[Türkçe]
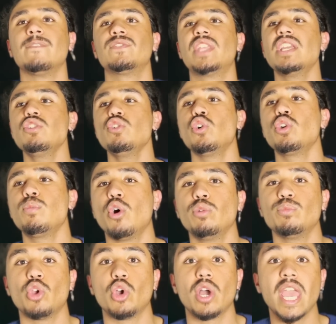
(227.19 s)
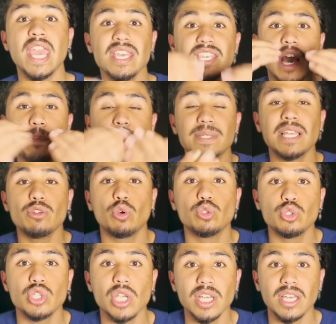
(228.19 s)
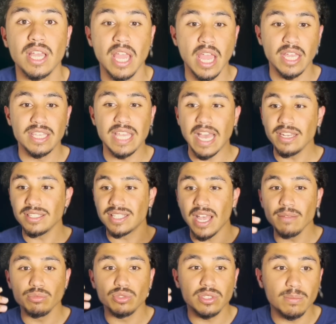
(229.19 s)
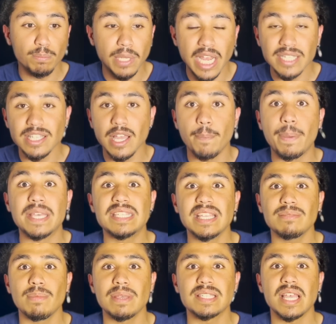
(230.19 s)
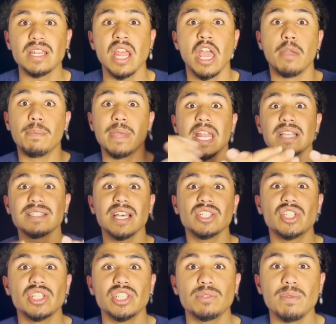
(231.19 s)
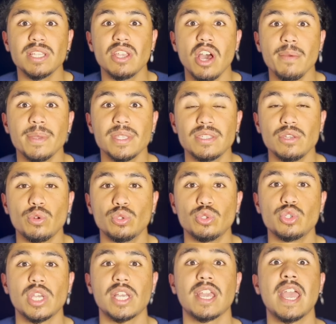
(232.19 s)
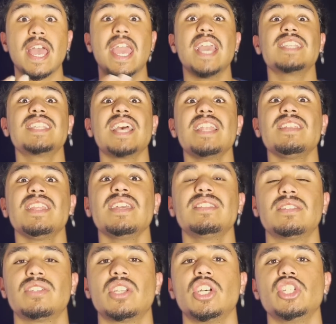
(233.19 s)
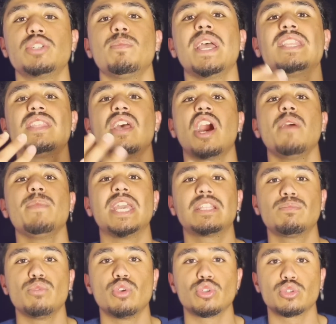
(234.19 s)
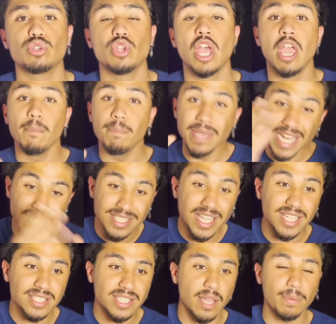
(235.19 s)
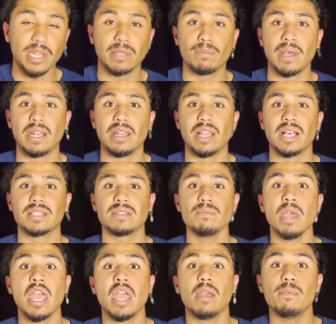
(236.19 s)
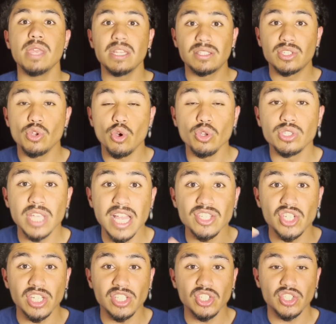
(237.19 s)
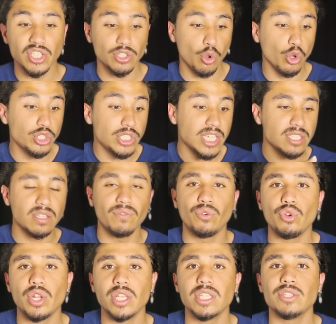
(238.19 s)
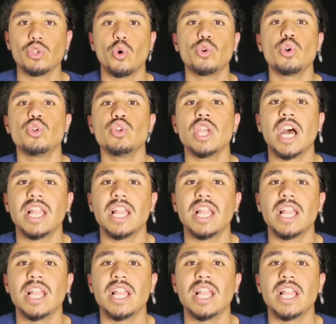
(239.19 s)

Deniyorum olmuyor. E yapsan olacak. Yani sen biraz daha pes etmesen, biraz daha çalışmaya devam etsen olacak. E sen niye çalışmaya devam etmiyorsun? Biraz daha sabretmen lazım. Bir, o sen çalıştığında, o testi fullediğinde, o konuyu